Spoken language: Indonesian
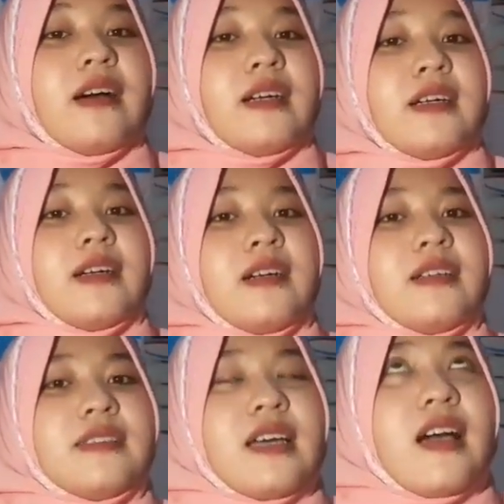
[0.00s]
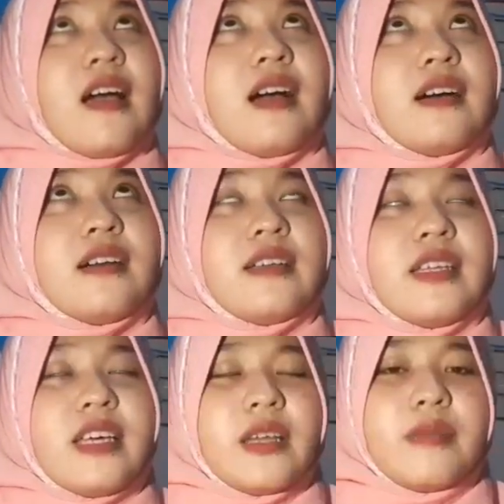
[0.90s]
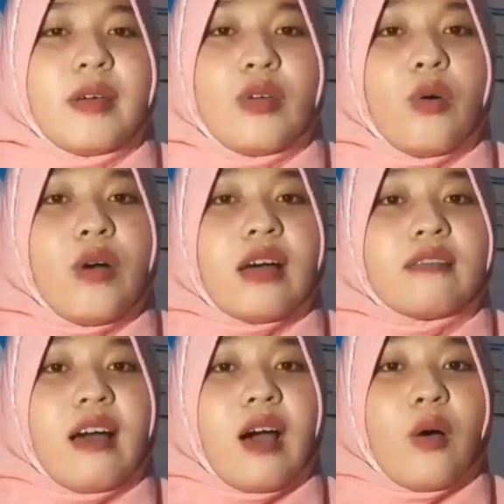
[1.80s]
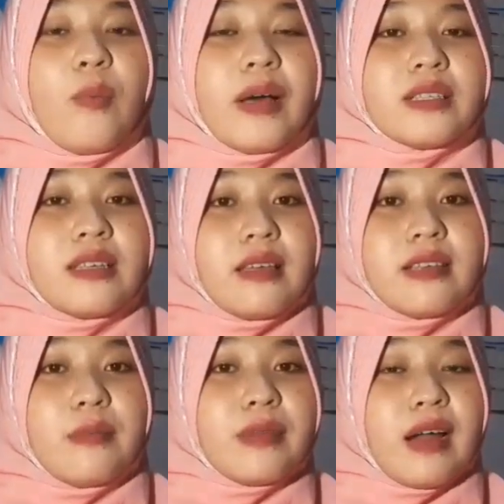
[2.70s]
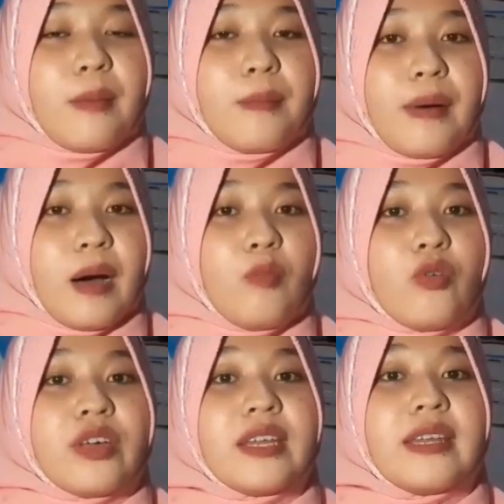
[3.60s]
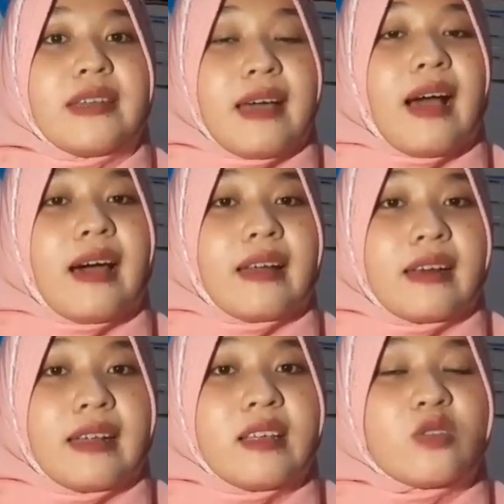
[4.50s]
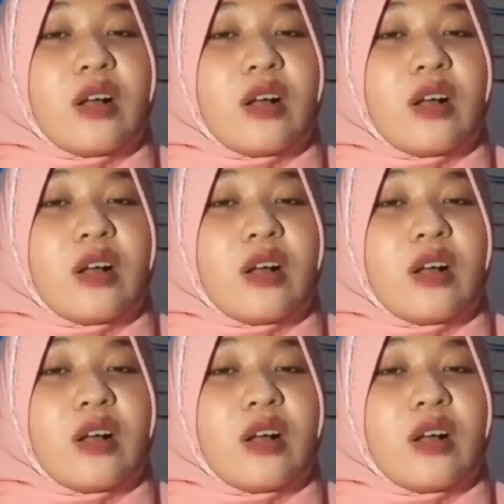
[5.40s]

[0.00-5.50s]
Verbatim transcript: Uh, nah, uh, dikirimnya itu aku nggak tahu pastinya jam berapa, mungkin dini hari.